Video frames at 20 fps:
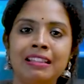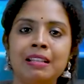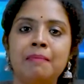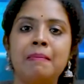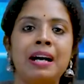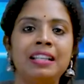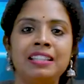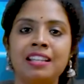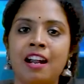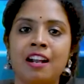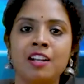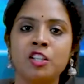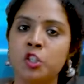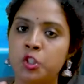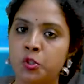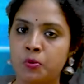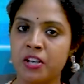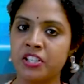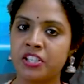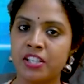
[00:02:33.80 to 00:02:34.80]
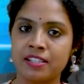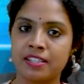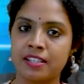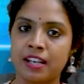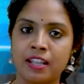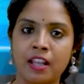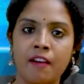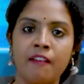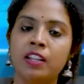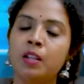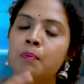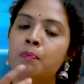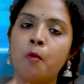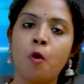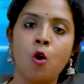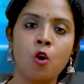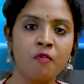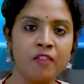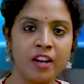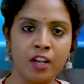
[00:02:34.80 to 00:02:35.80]
இந்த மாதிரியான சுச்சுவேஷன்ஸ்ல தான் வந்து
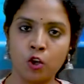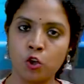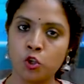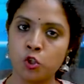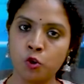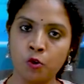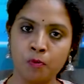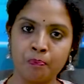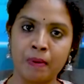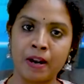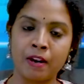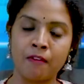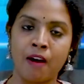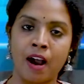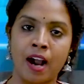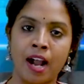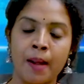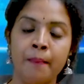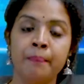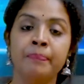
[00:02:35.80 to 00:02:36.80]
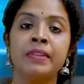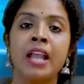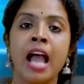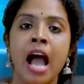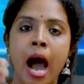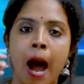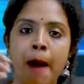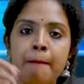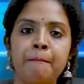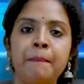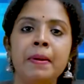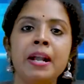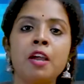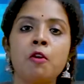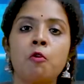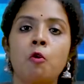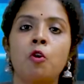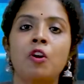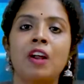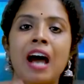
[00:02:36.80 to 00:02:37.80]
போன் வீடியோ ஷூட் பண்ணுவாங்க அப்படி
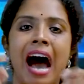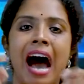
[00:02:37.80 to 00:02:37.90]
ஒரு